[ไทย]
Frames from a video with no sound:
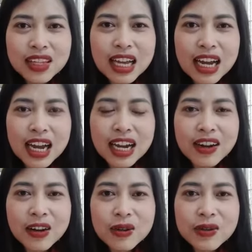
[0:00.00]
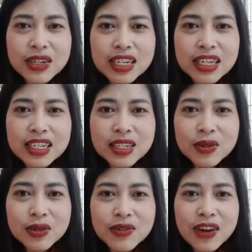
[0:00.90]
นะคะแล้วก็หุ่นดีขึ้น
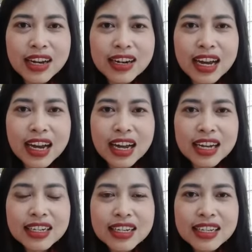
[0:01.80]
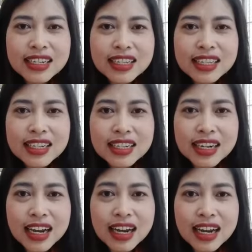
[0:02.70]
ทุกวันนะคะ คิดถึง
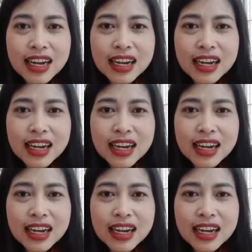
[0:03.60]
นะคะ